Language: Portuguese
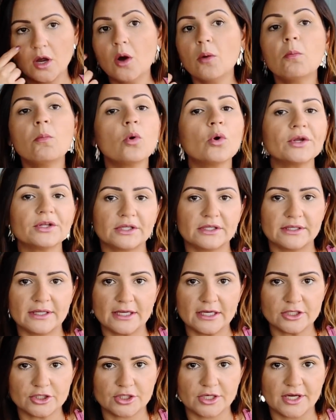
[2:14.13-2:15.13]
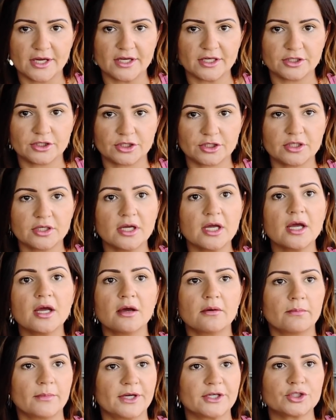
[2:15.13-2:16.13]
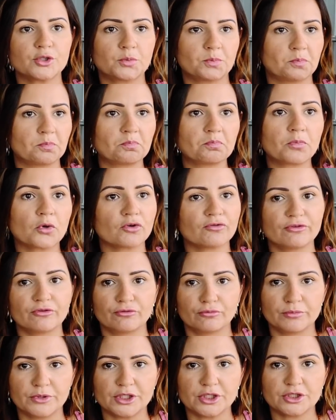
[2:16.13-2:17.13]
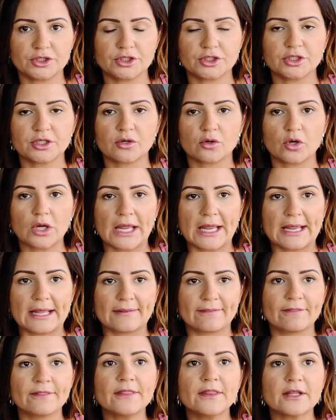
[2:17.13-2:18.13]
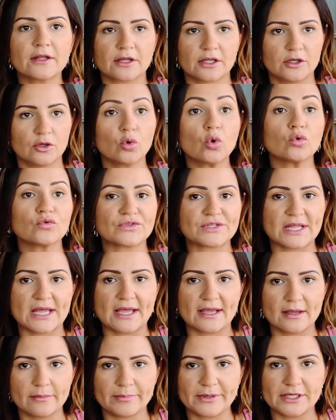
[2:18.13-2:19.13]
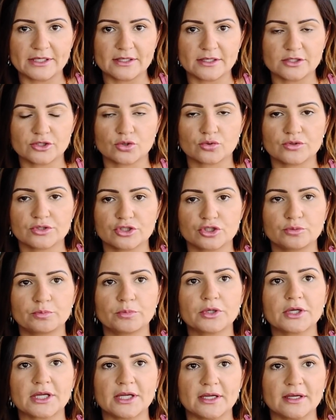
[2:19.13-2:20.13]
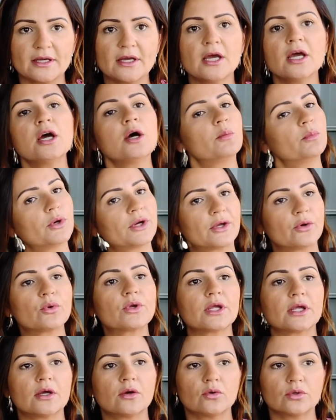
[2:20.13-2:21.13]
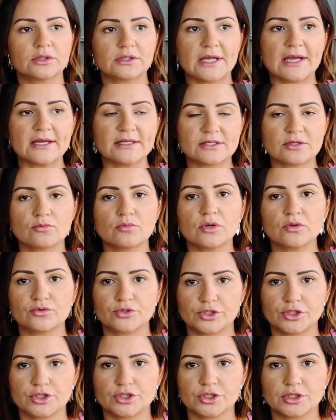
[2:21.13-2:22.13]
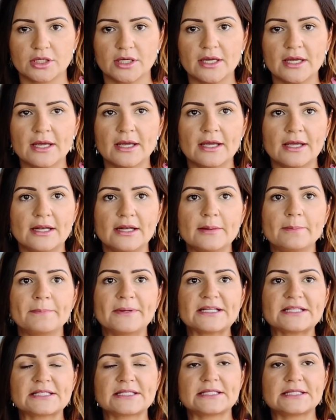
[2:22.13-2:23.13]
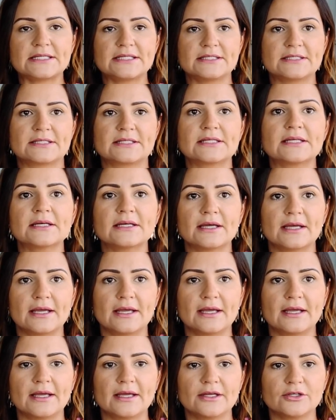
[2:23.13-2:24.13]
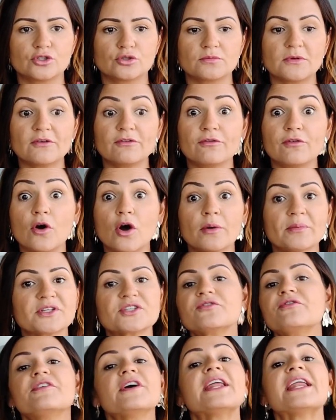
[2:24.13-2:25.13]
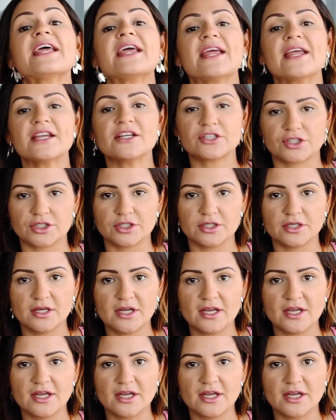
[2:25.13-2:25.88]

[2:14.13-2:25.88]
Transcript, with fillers: muito inteligente, mas provavelmente é, que não consegue aprender as coisas. Por quê? Porque o que, que acontece com o autista? Ele precisa é, de uma forma diferente